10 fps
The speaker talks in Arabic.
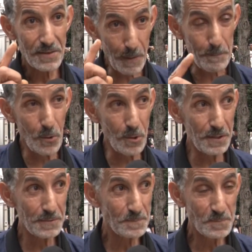تبون
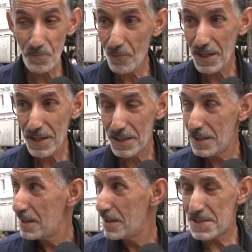
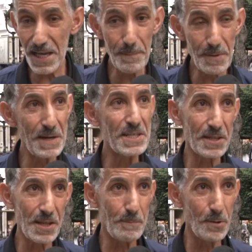سي عبد
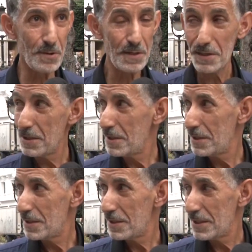المجيد تبون
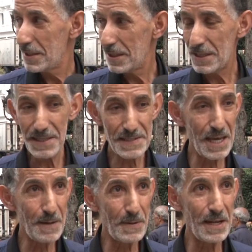
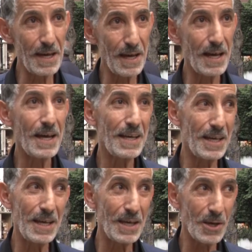يسيب لنا
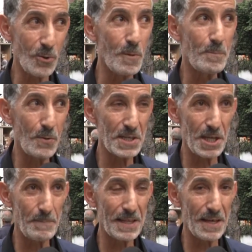يقوم آه،
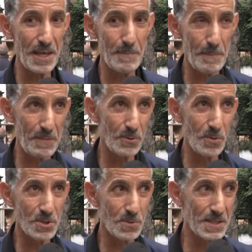بالواجبات هذه ما بين تونس